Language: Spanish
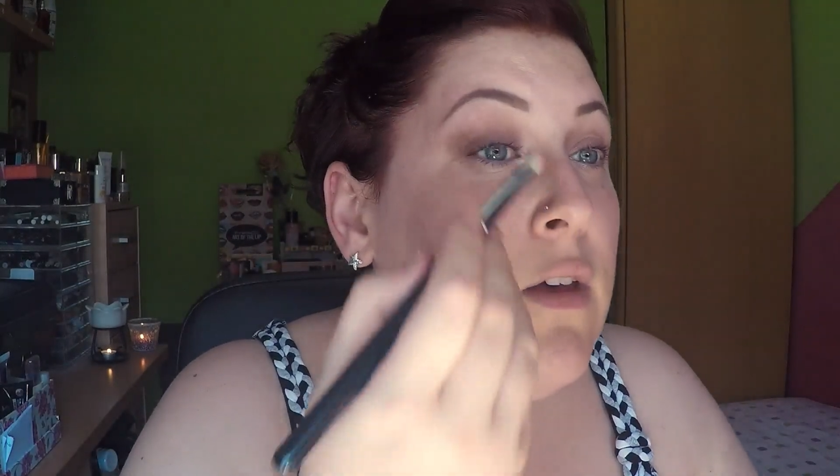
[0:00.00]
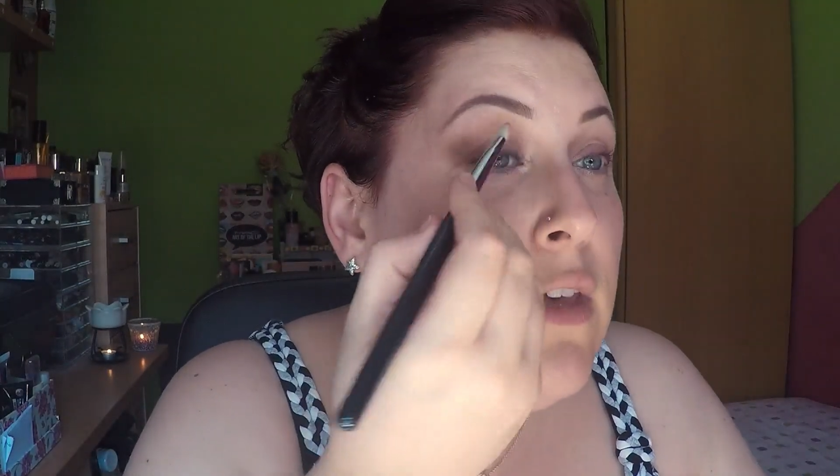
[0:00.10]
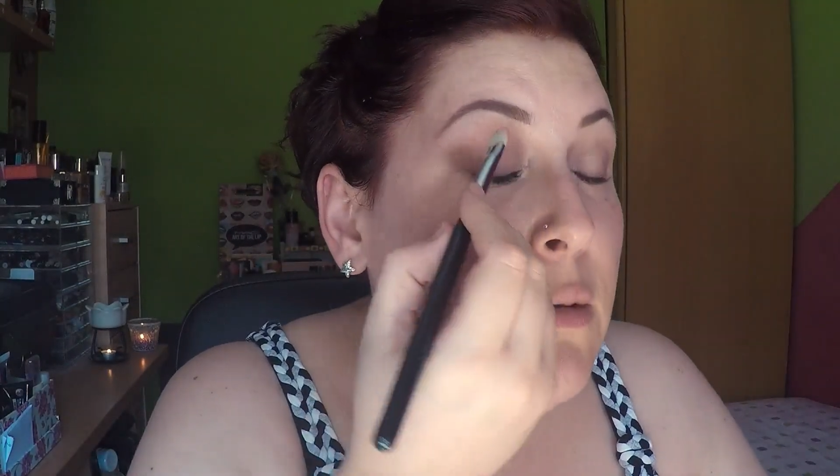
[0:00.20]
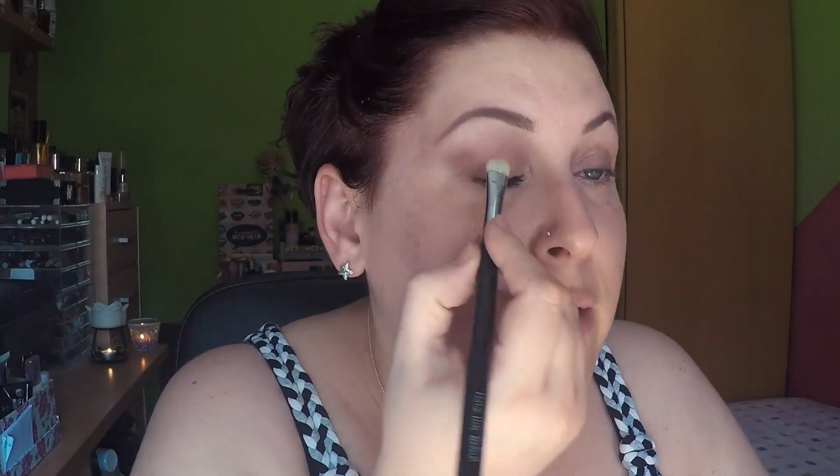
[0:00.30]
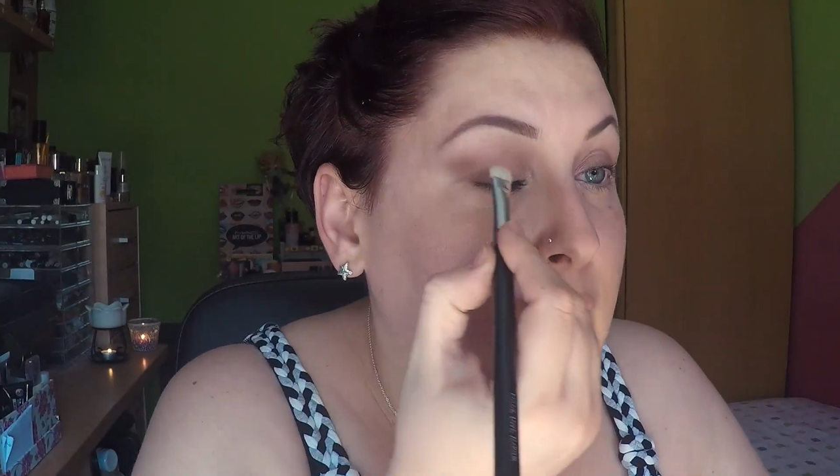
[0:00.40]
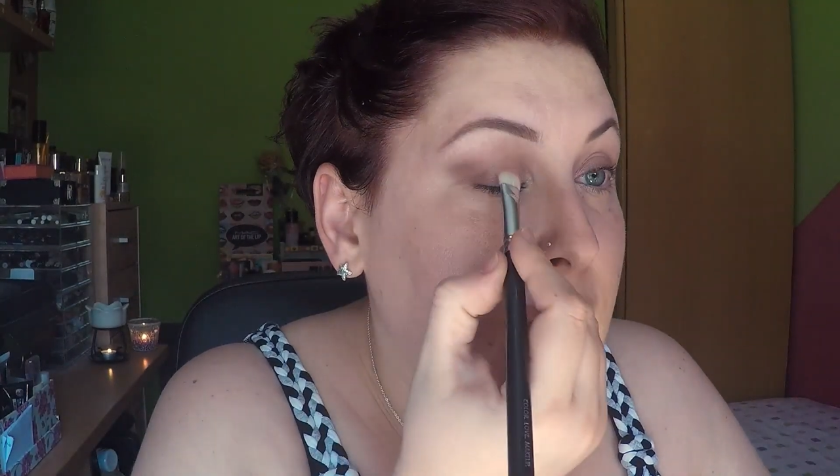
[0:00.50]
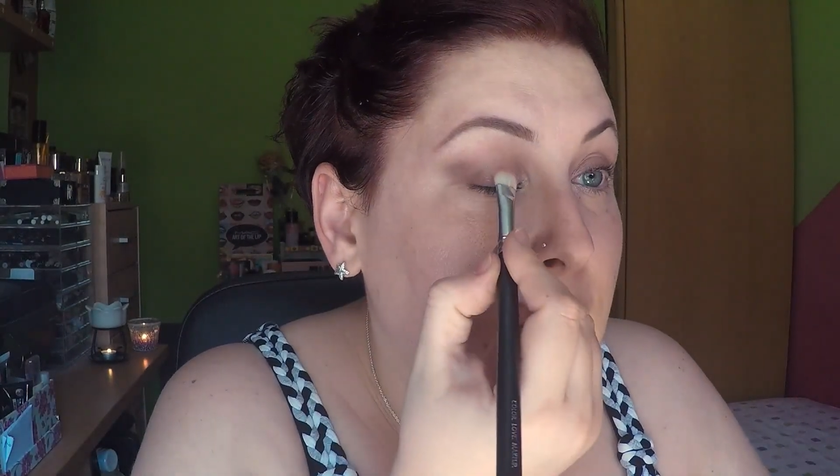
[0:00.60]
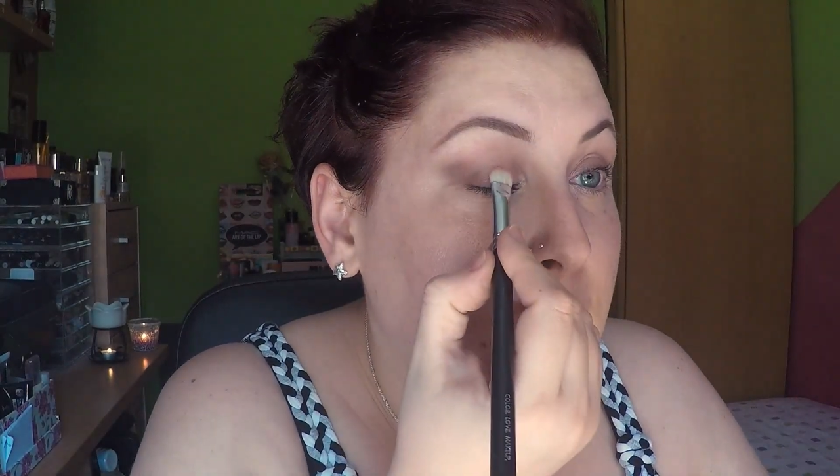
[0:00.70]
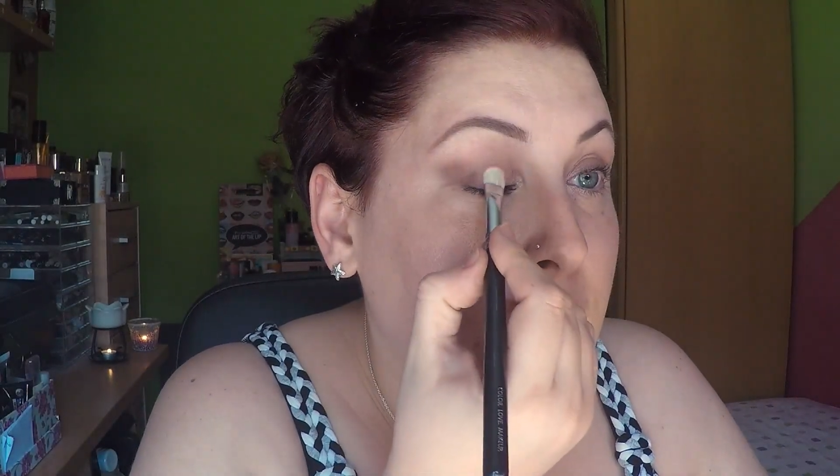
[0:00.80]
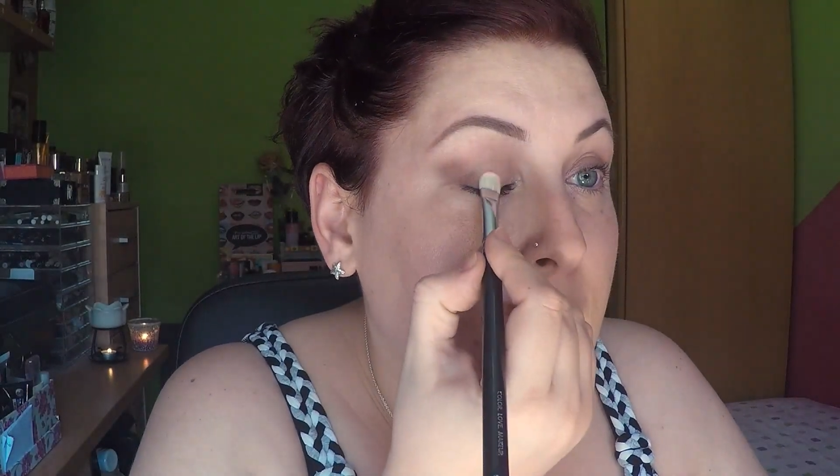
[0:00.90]
y voy a ir
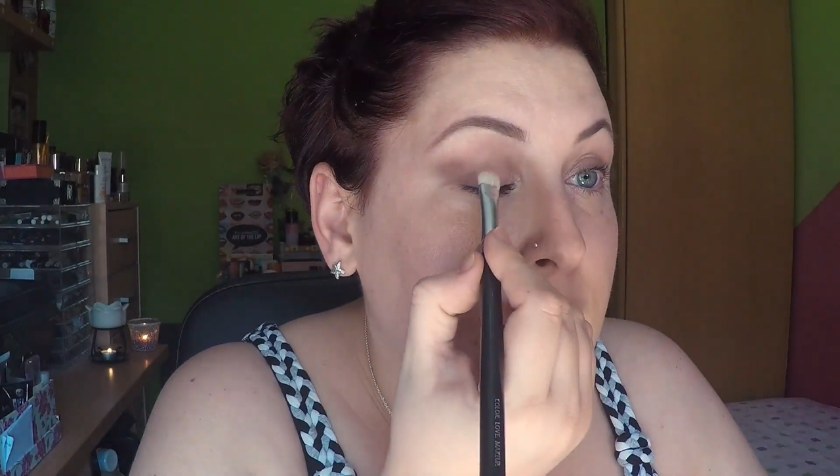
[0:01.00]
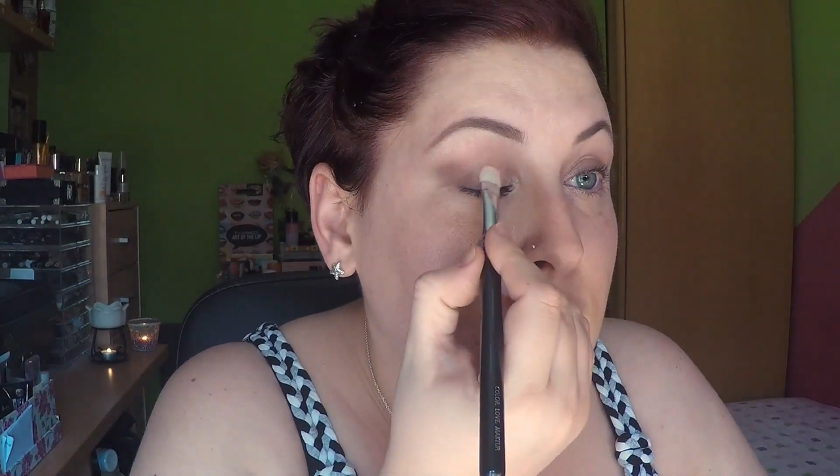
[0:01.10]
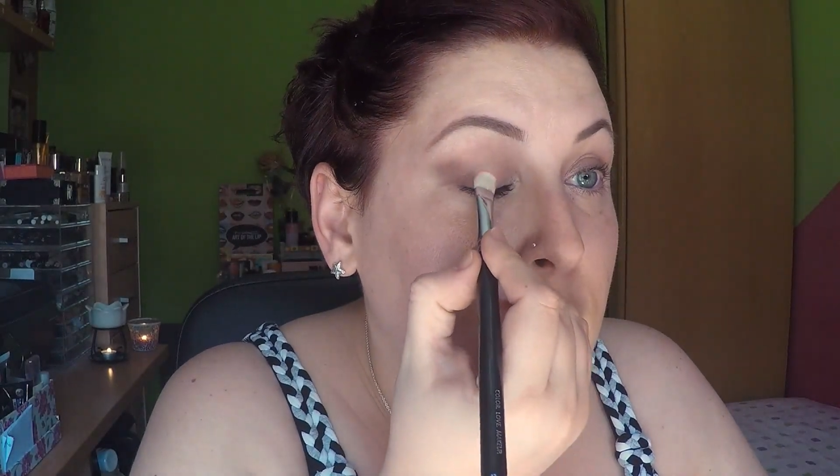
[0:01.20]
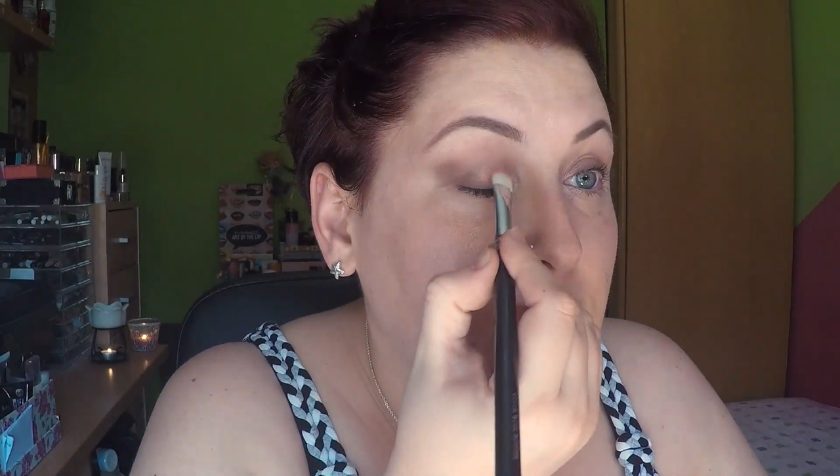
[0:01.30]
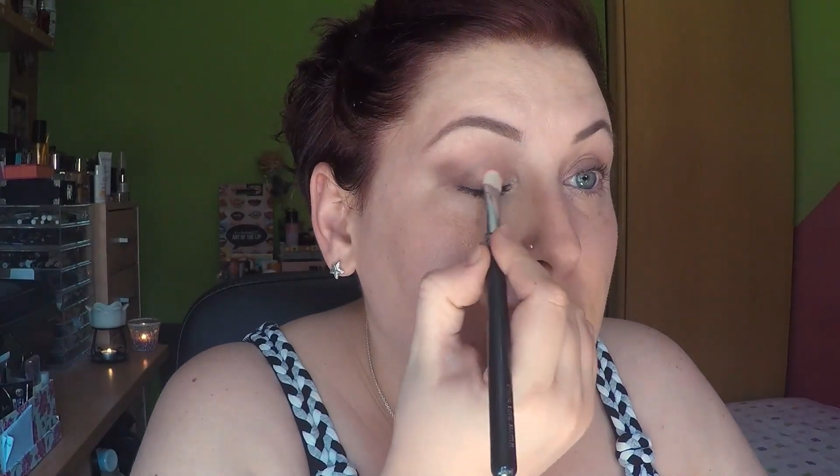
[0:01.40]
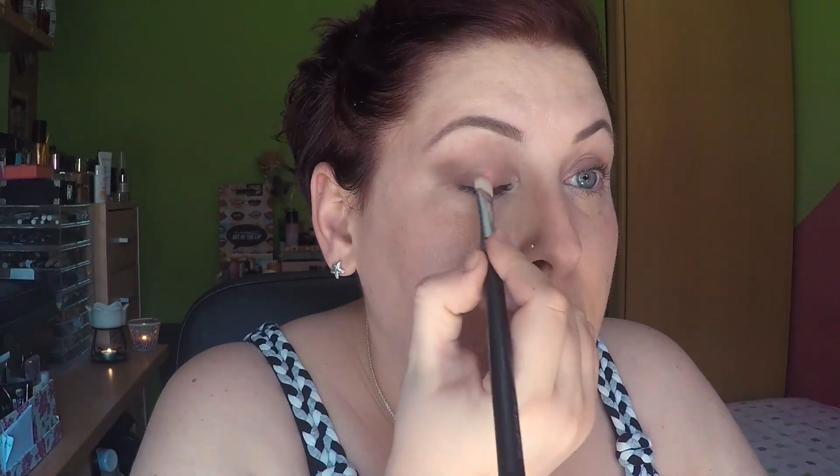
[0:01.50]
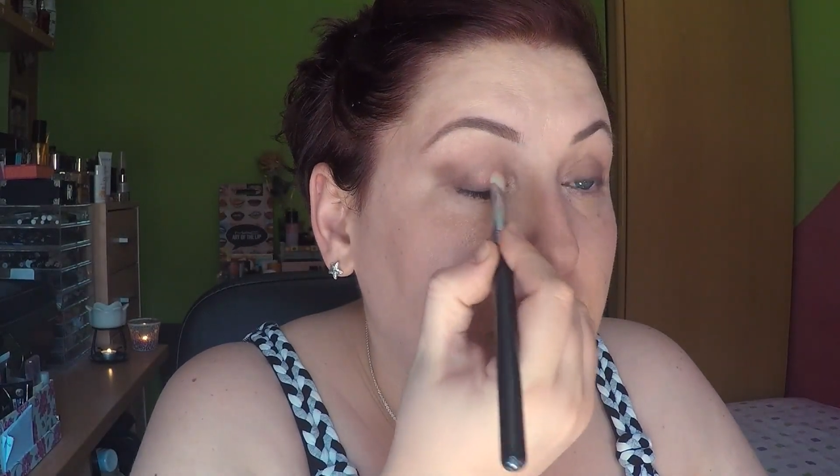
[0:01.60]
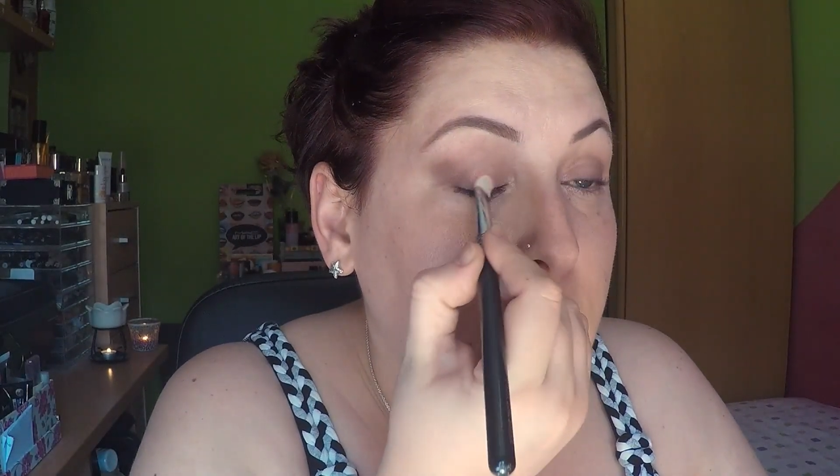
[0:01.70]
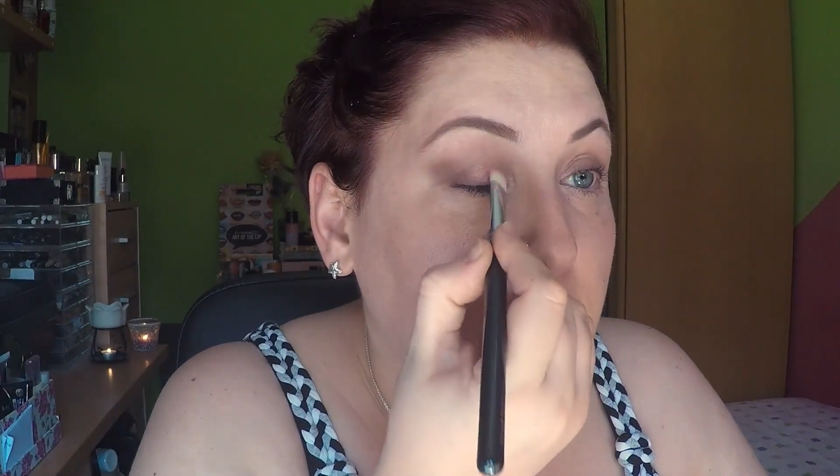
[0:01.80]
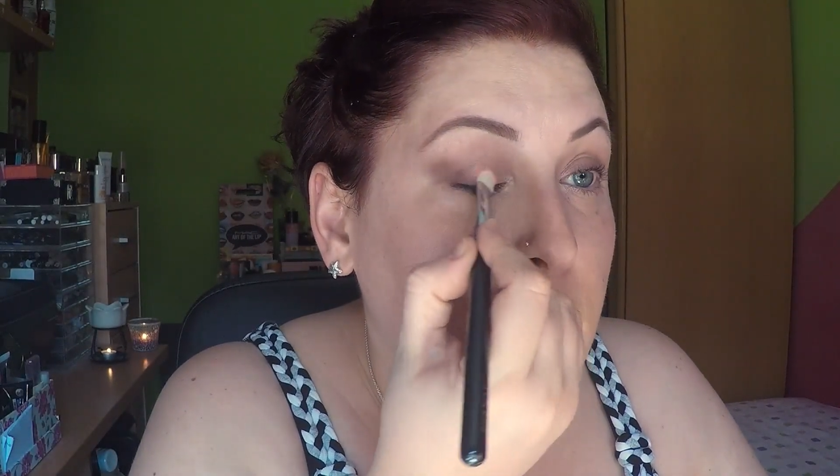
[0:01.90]
aplicándolo en el
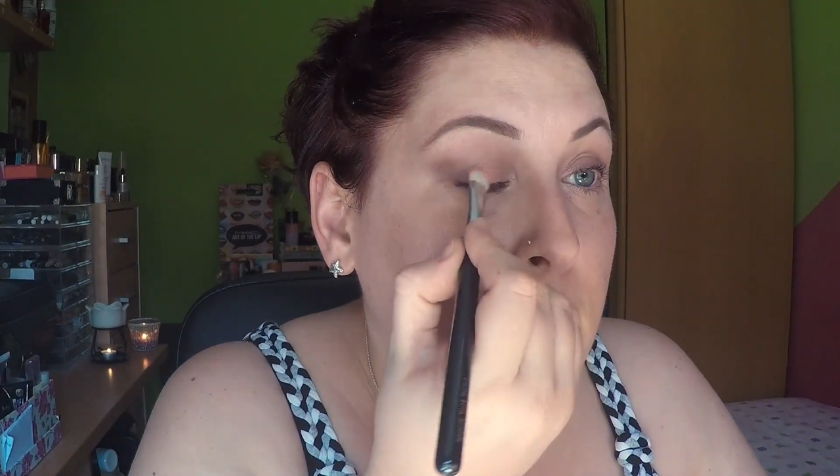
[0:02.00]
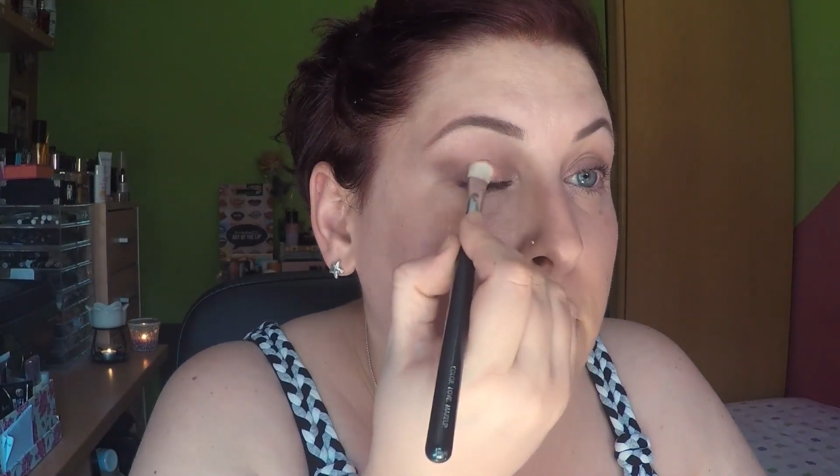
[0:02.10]
párpado.